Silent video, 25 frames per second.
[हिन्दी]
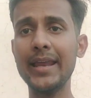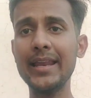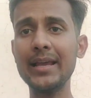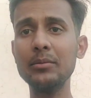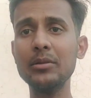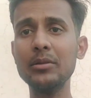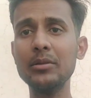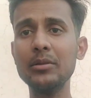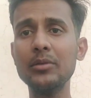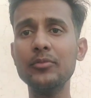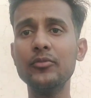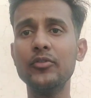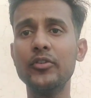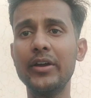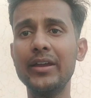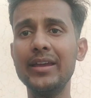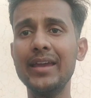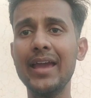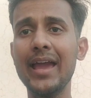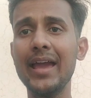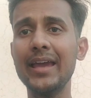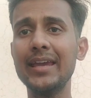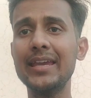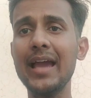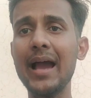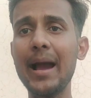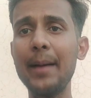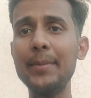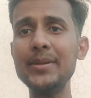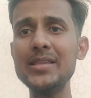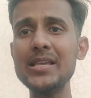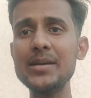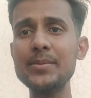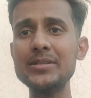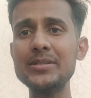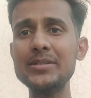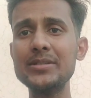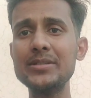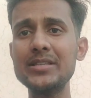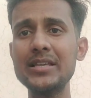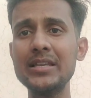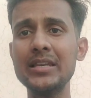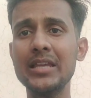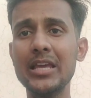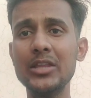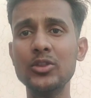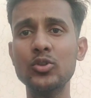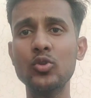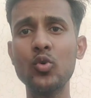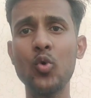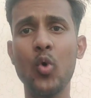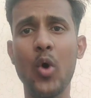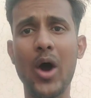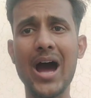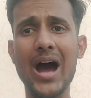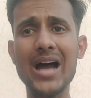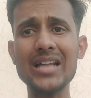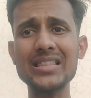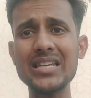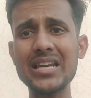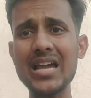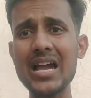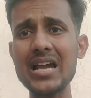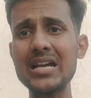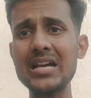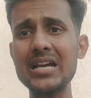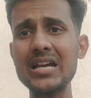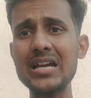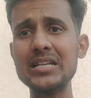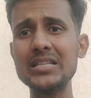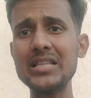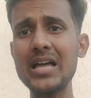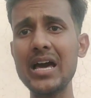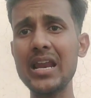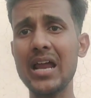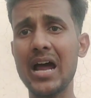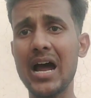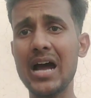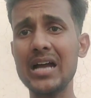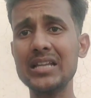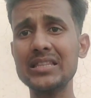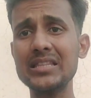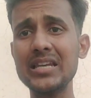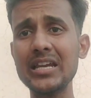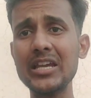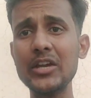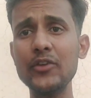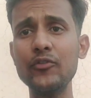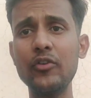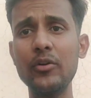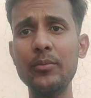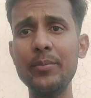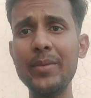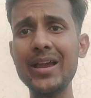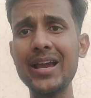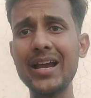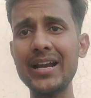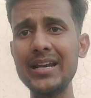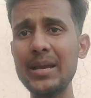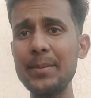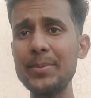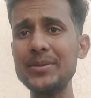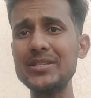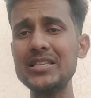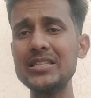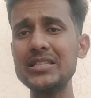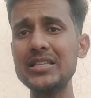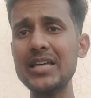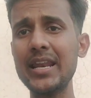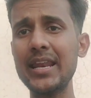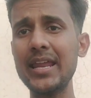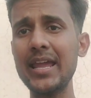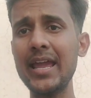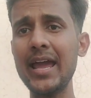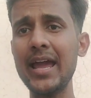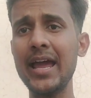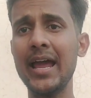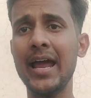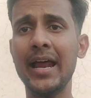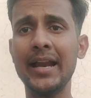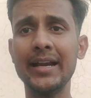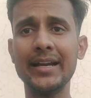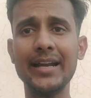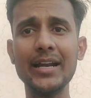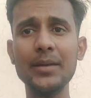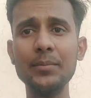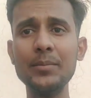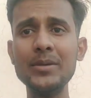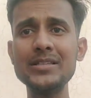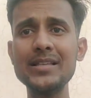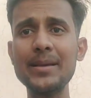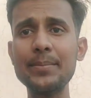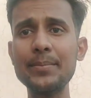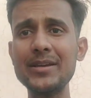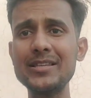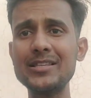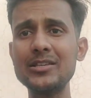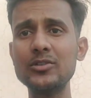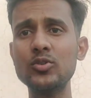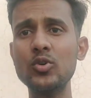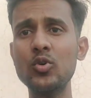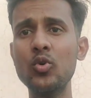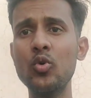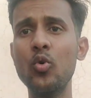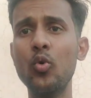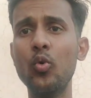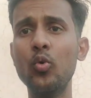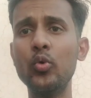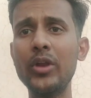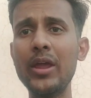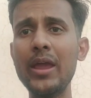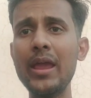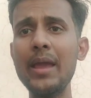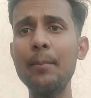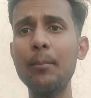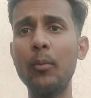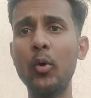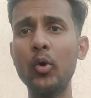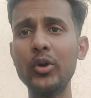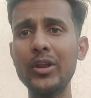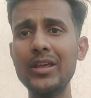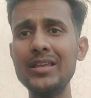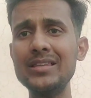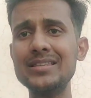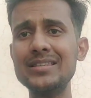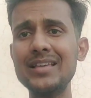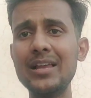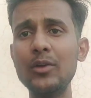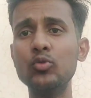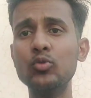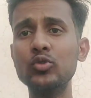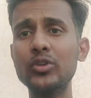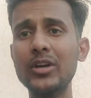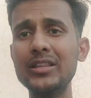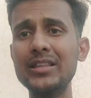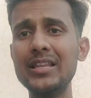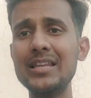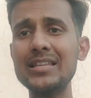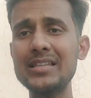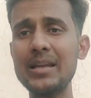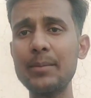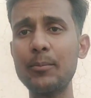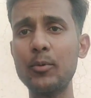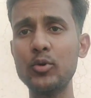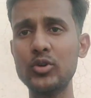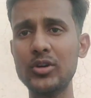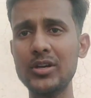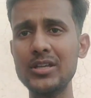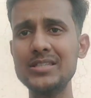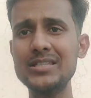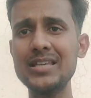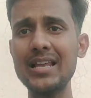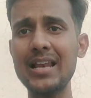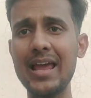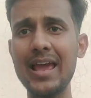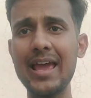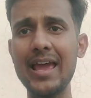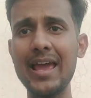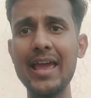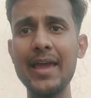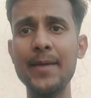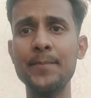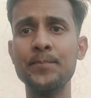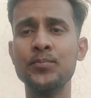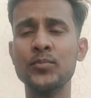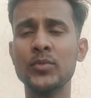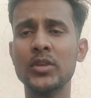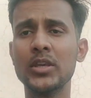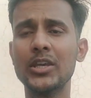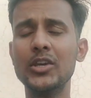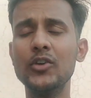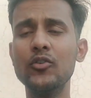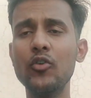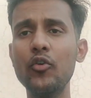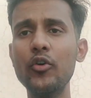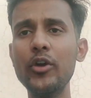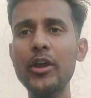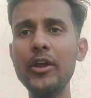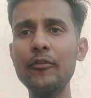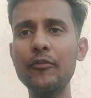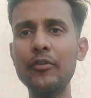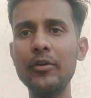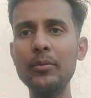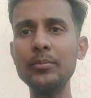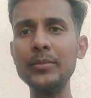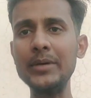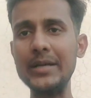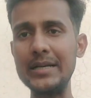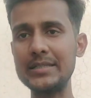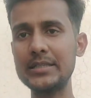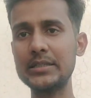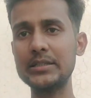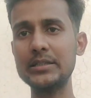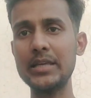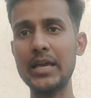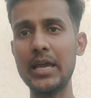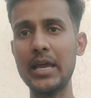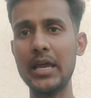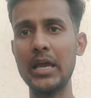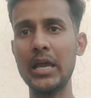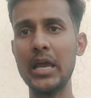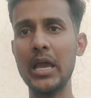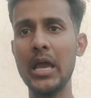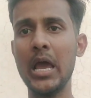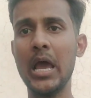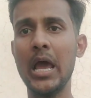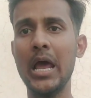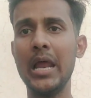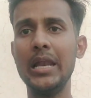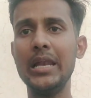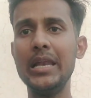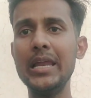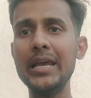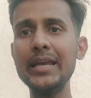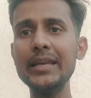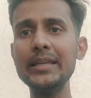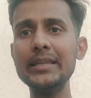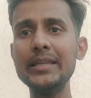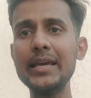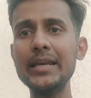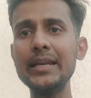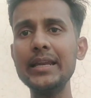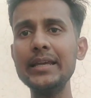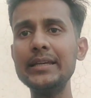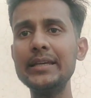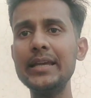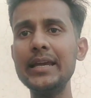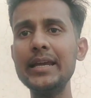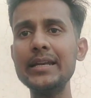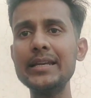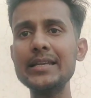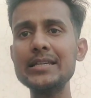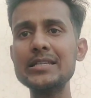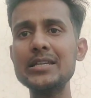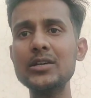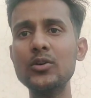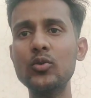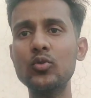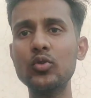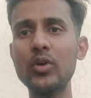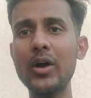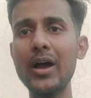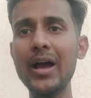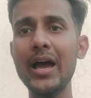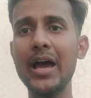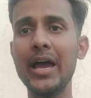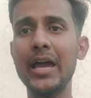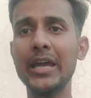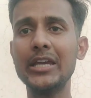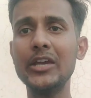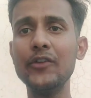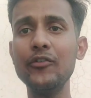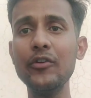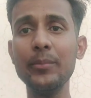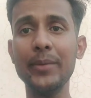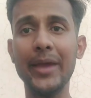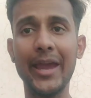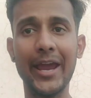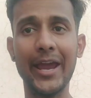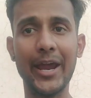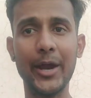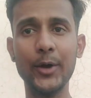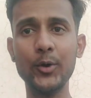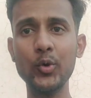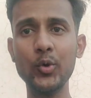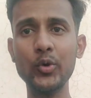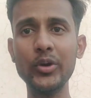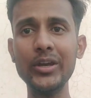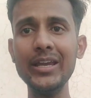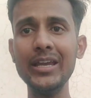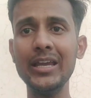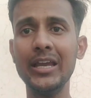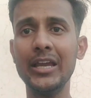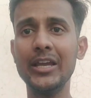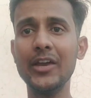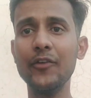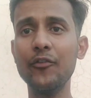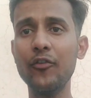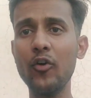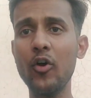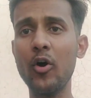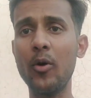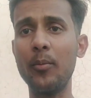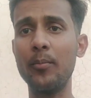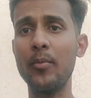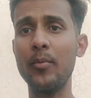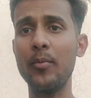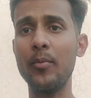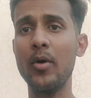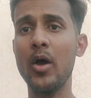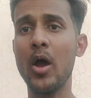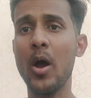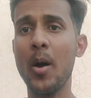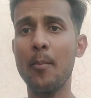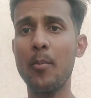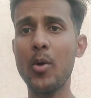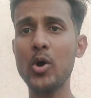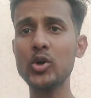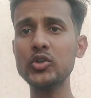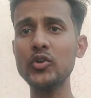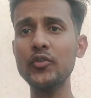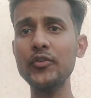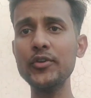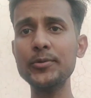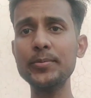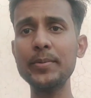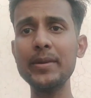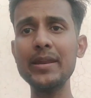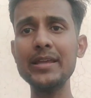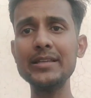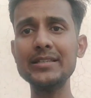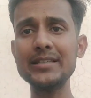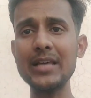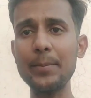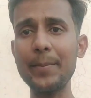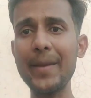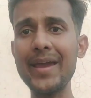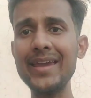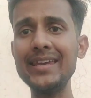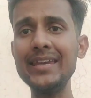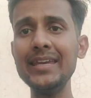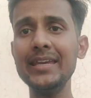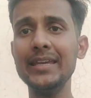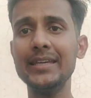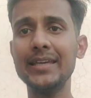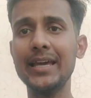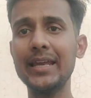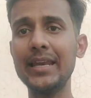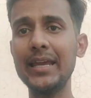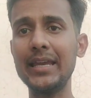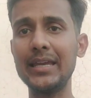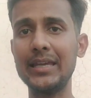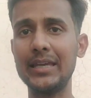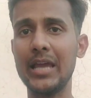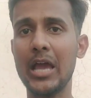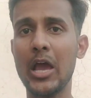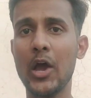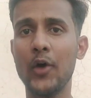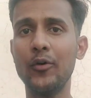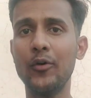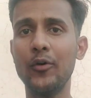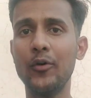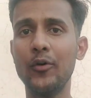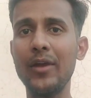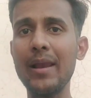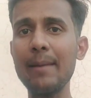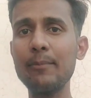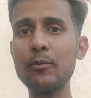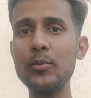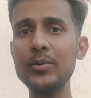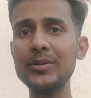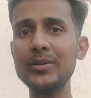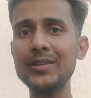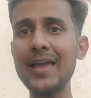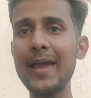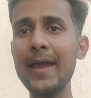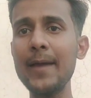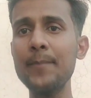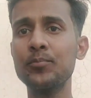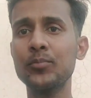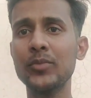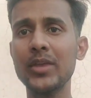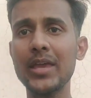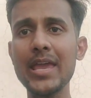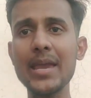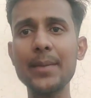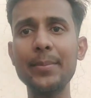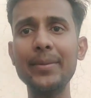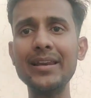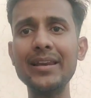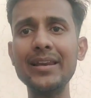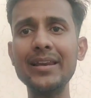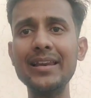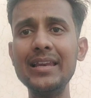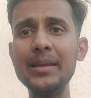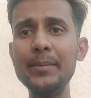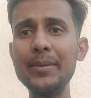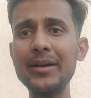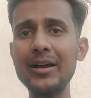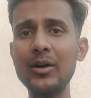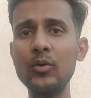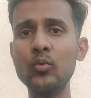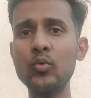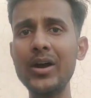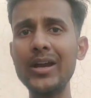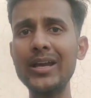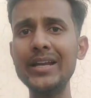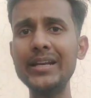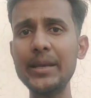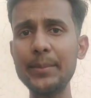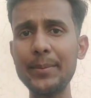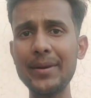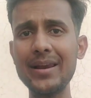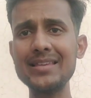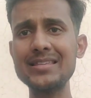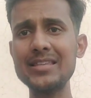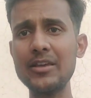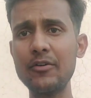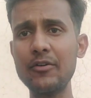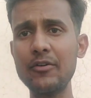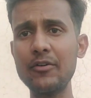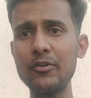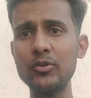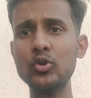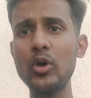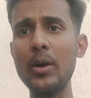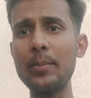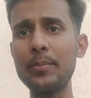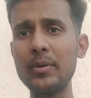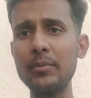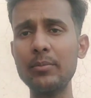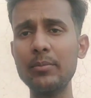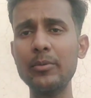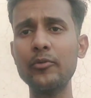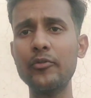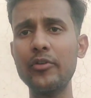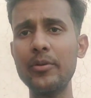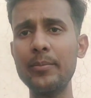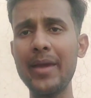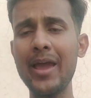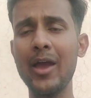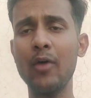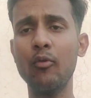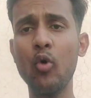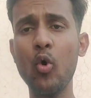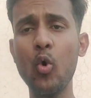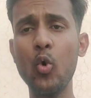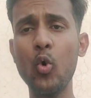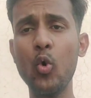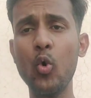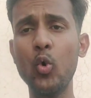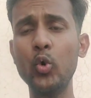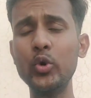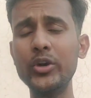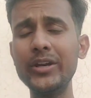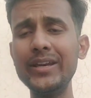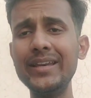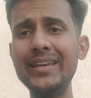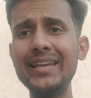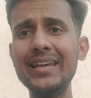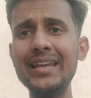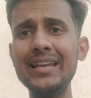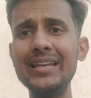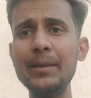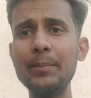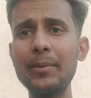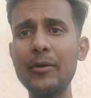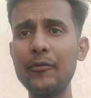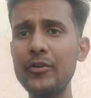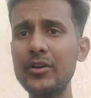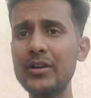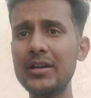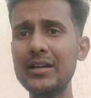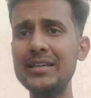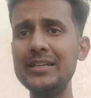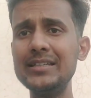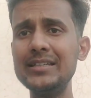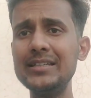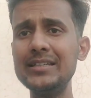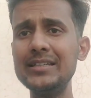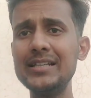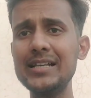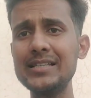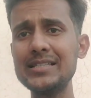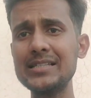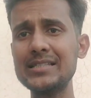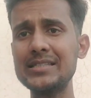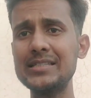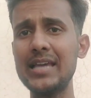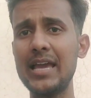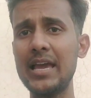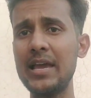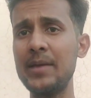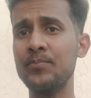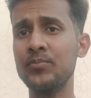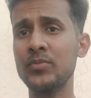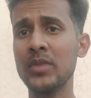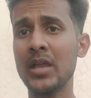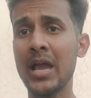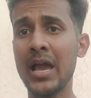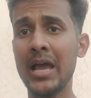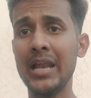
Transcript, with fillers: कहने का मतलब वही है कि अभिषेक बच्चन इन दोनों हर तरह का किरदार हर तरह की फिल्में करना पसंद कर रहे हैं डेट मीन्स आप कह सकते हो उन्हें पोटेंशियल उनके अंदर इतना पोटेंशियल है कि वो ये फिल्म कर सकते हैं लेकिन देखना ये इंटरेस्टिंग होगा कि फिल्म हिट होगी या फ्लॉप बॉक्स ऑफिस पर ये चल पाएगी या नहीं वेल आपको पता है एक बार के लिए मैं कहूँगा कि ट्रिपल एस सेवन जो अपकमिंग फिल्म है वो ओ के लिए प्रेफर की जा सकती है